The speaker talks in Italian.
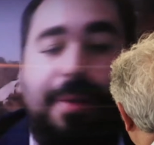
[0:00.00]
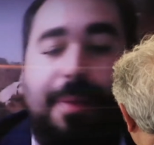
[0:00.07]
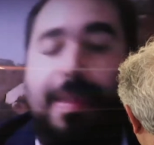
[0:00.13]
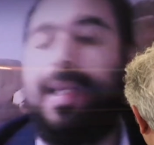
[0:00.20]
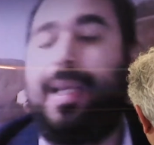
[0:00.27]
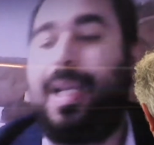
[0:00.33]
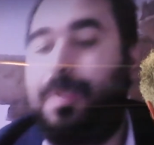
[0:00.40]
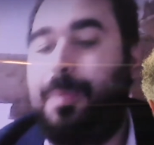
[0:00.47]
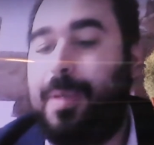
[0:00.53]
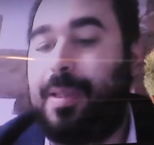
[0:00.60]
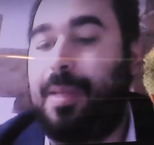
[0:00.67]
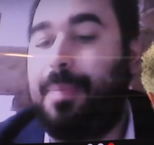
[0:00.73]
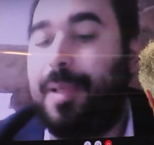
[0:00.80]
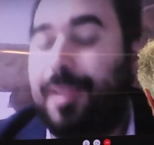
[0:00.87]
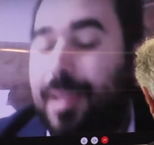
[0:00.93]
ma caspita, ma
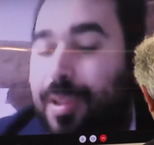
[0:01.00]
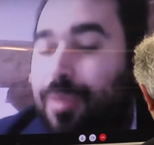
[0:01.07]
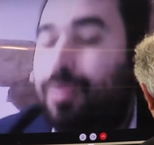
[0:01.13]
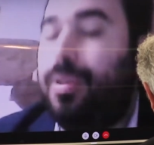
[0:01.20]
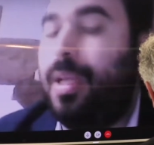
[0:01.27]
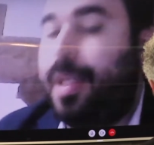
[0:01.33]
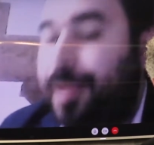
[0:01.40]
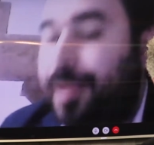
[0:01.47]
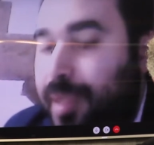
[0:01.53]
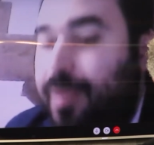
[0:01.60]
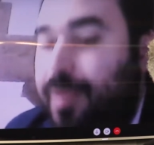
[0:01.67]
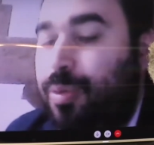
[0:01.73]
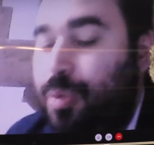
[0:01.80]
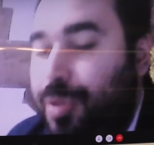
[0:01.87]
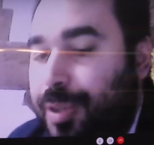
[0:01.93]
se studiassi
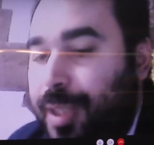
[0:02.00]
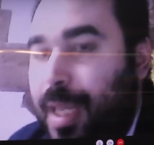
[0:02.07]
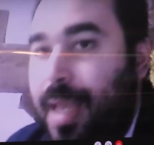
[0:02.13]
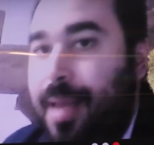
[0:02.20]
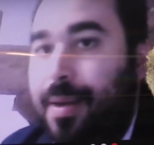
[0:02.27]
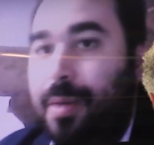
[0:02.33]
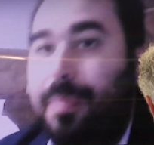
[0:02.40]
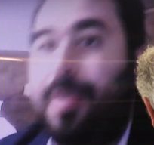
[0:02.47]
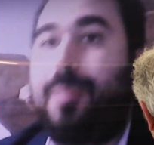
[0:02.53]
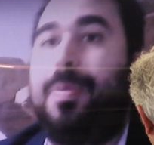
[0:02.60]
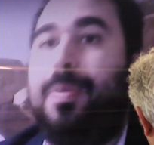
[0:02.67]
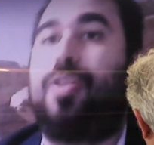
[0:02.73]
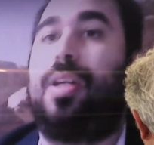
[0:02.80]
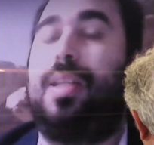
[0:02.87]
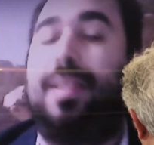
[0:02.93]
sul serio, mi
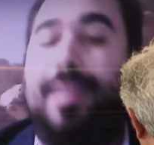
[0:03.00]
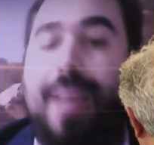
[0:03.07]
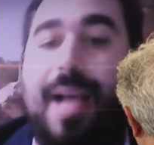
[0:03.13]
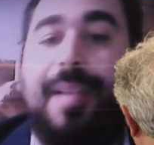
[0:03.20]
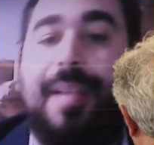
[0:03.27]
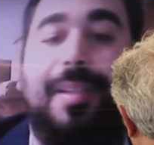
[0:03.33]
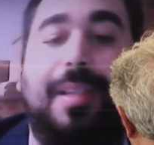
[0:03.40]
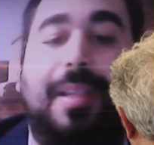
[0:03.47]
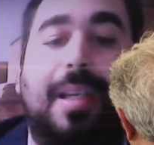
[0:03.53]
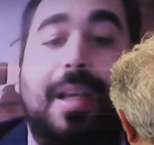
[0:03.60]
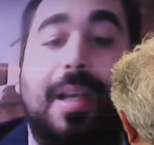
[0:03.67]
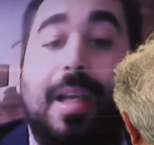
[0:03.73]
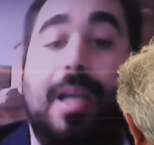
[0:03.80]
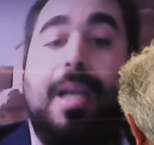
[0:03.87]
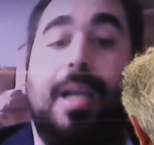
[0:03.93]
specializzassi,
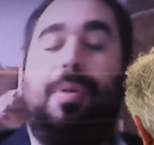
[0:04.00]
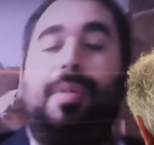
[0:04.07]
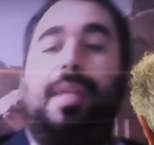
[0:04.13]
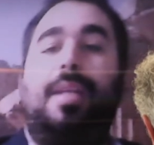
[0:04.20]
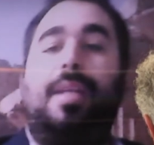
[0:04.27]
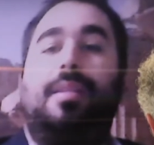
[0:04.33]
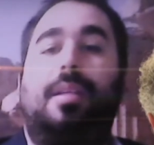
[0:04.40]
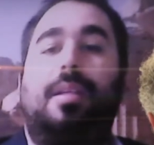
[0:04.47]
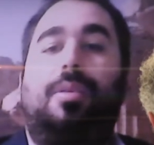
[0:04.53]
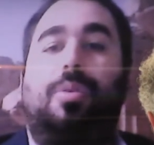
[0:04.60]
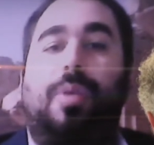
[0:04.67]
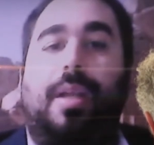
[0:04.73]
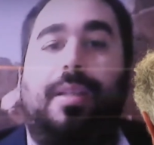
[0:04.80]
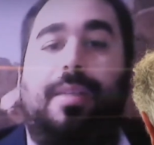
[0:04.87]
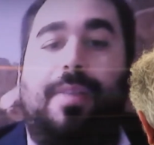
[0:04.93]
potrei addirittura
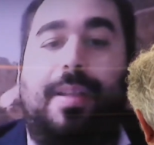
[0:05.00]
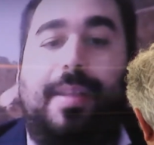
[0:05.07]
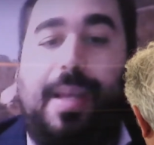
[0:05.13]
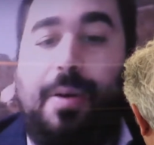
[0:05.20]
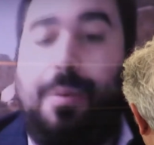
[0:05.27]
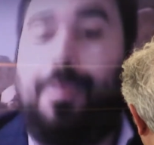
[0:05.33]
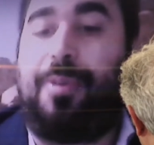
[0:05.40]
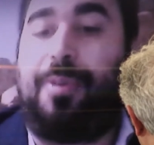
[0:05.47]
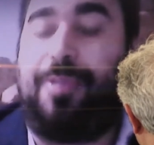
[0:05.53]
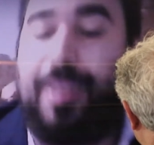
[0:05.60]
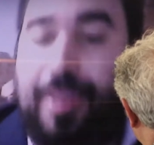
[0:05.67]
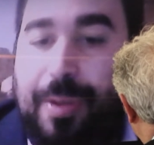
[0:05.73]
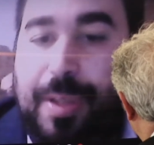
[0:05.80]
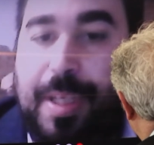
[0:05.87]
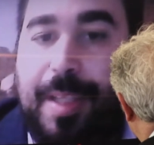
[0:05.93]
diventare un
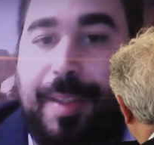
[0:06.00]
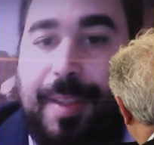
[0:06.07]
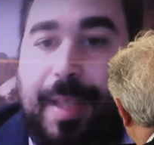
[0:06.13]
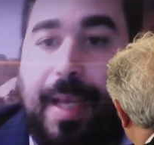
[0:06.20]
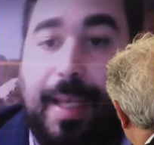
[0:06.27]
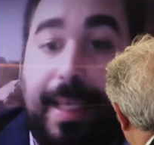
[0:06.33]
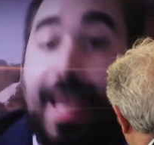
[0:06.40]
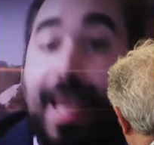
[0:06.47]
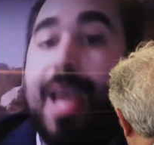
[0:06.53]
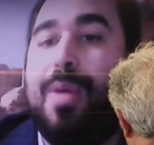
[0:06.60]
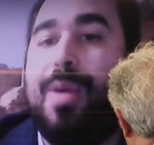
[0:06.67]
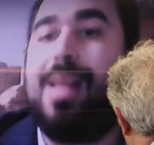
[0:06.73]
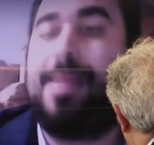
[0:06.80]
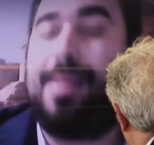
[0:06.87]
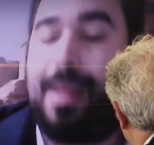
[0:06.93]
professionista, che è
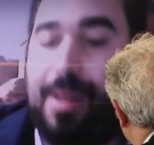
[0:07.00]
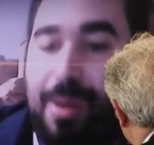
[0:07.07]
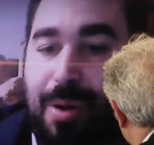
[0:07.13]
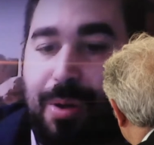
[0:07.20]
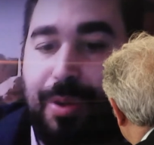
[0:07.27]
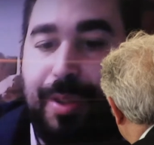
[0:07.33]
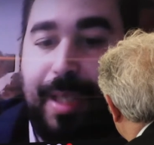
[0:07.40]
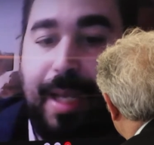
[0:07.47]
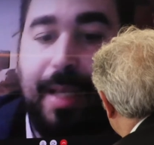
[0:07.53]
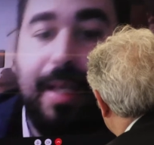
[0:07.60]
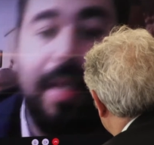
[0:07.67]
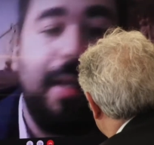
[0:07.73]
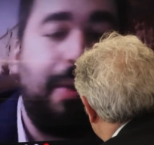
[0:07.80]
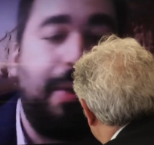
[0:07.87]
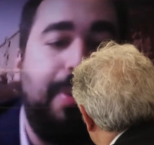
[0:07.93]
un'altra cosa,
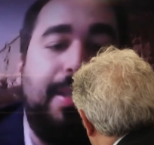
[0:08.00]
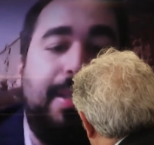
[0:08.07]
quindi la